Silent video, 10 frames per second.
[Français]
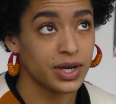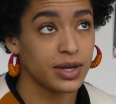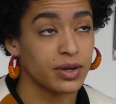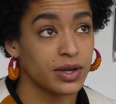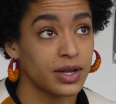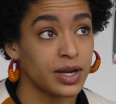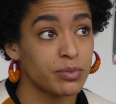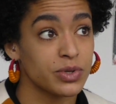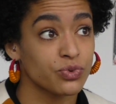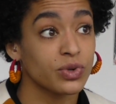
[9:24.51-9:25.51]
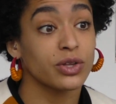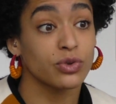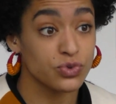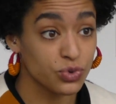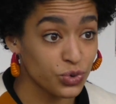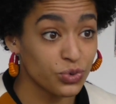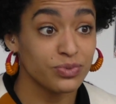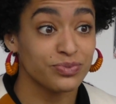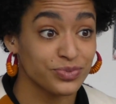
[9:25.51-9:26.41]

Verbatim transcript: à la, Maison de la Danse de Lyon.